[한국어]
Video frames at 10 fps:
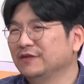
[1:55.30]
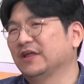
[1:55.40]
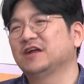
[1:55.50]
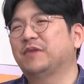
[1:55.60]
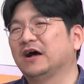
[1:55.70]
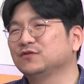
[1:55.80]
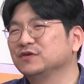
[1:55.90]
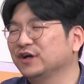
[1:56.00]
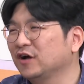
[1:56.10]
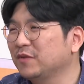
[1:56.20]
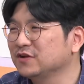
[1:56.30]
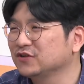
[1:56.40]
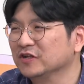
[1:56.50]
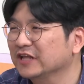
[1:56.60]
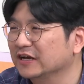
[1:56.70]
나는 방송 장악만은
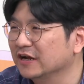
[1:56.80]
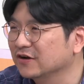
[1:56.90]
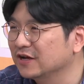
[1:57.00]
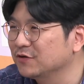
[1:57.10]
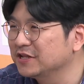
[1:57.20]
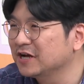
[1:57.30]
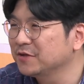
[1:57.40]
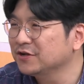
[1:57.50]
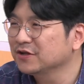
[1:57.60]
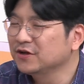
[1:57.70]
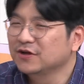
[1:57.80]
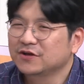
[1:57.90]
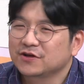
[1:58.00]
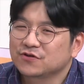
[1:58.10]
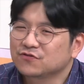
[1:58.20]
절대 안 할 거야. 왜냐하면
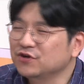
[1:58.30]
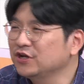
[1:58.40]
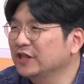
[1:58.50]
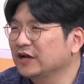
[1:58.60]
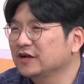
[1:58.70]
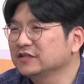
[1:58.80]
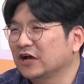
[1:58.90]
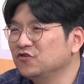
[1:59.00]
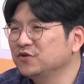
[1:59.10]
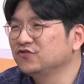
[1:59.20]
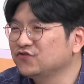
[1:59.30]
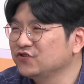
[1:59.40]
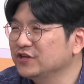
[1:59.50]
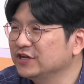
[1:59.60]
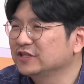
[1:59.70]
우리나라는
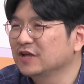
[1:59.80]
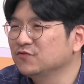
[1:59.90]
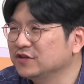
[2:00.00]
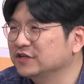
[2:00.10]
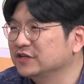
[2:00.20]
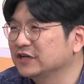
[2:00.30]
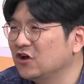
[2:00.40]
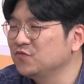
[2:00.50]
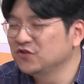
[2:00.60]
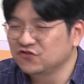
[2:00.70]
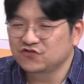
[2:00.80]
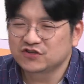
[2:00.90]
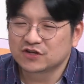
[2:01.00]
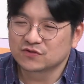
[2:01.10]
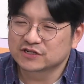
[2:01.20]
자유민주주의이기 때문이지. 네.
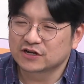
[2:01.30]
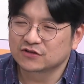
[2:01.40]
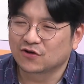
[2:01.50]
자유민주주의의 요체는